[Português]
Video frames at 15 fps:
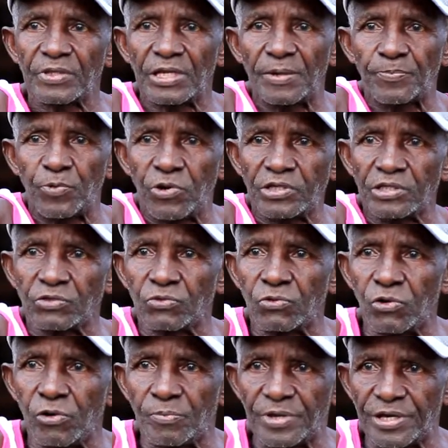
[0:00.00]
na, porta do
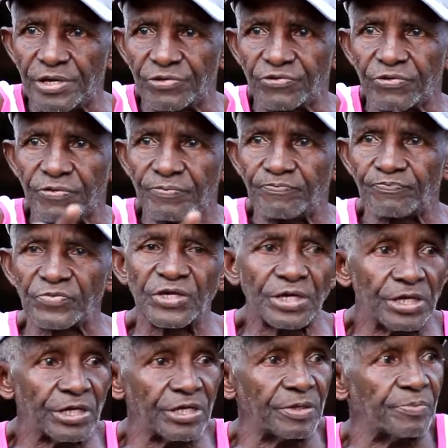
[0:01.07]
comércio.
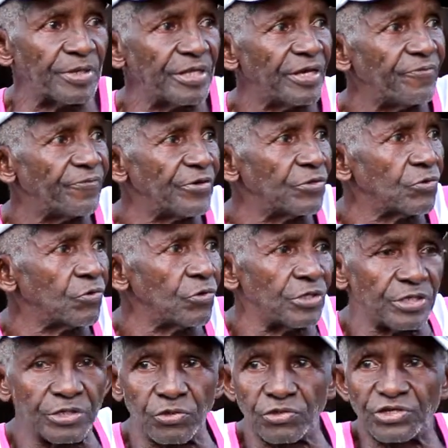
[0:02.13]
Era bem na frente do
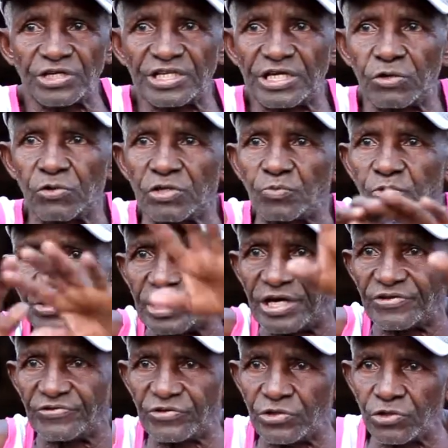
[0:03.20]
colégio. Não tinha negócio de
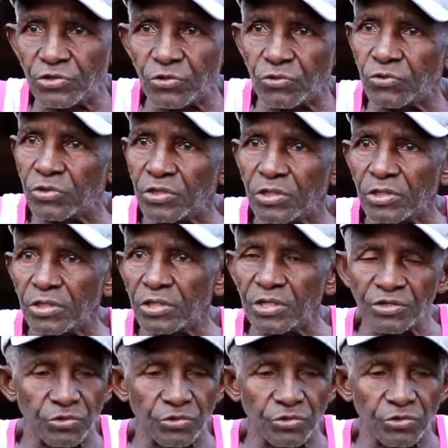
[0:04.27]
botar circo, ah.